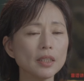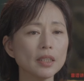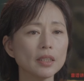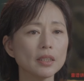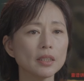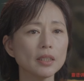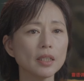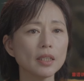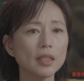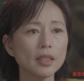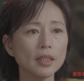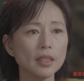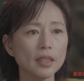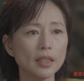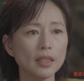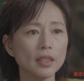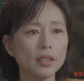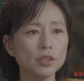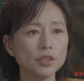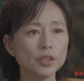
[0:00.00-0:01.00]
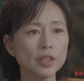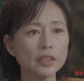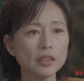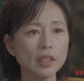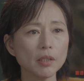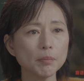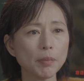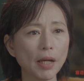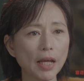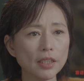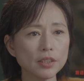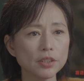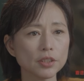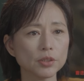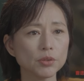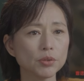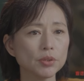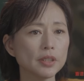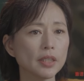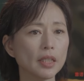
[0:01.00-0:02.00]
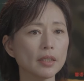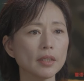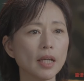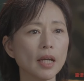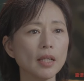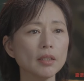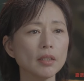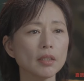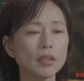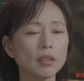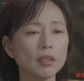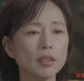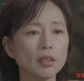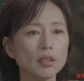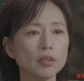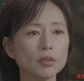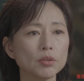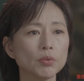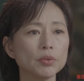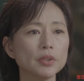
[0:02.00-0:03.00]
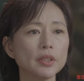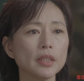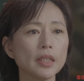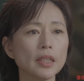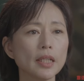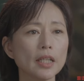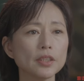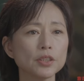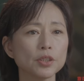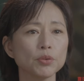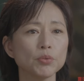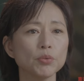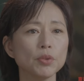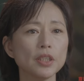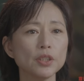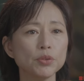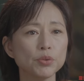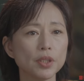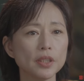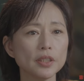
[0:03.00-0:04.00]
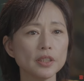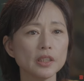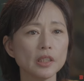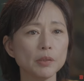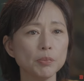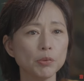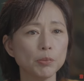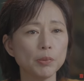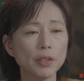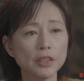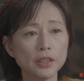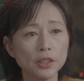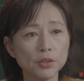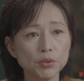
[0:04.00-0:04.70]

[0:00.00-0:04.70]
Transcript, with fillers: 里的那个理是一张白纸，就简单了。从今天开始努力学习，不被情